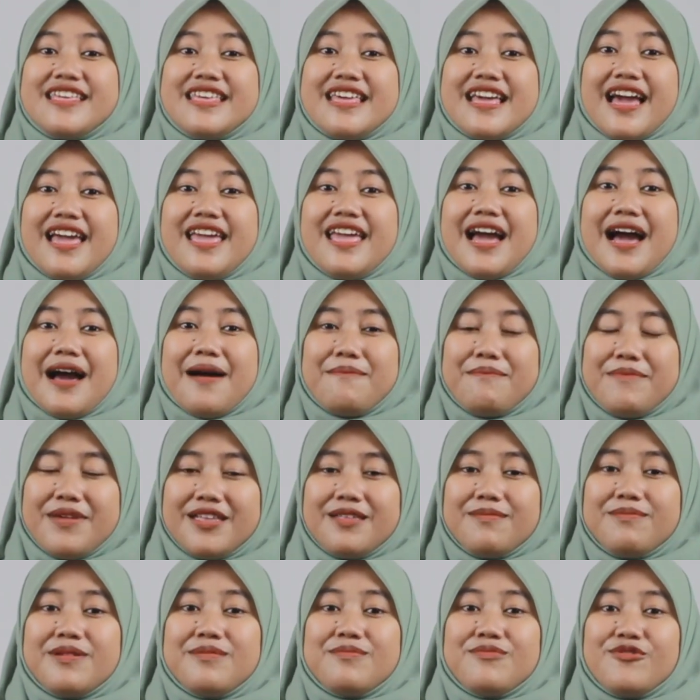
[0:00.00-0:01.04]
Kiai
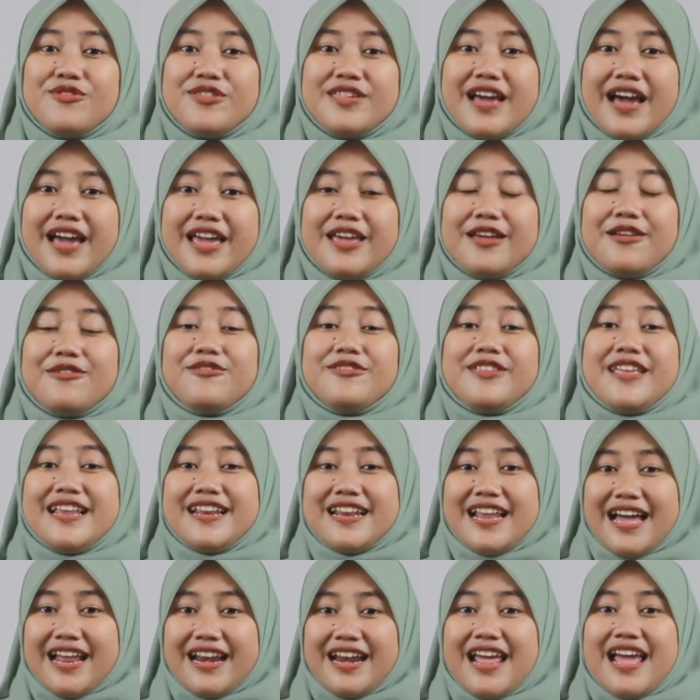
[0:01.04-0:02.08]
Hamid mempunyai
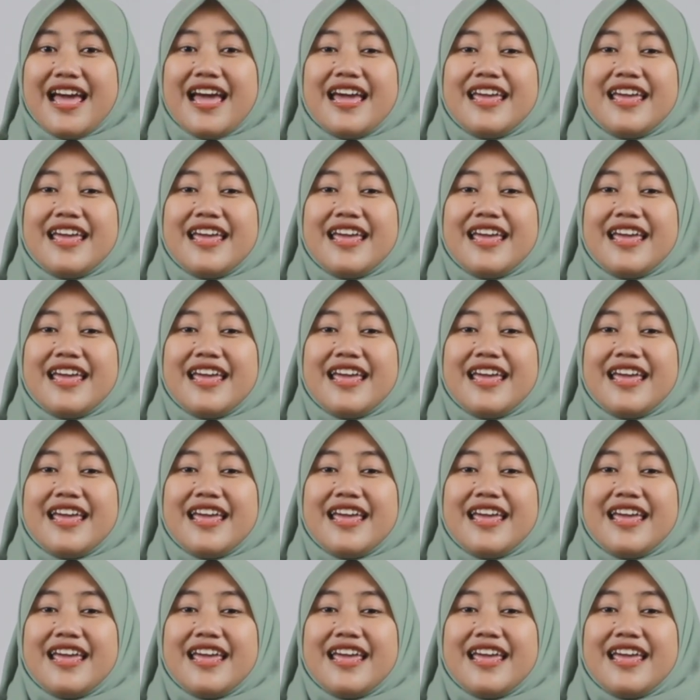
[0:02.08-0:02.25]
rutinan,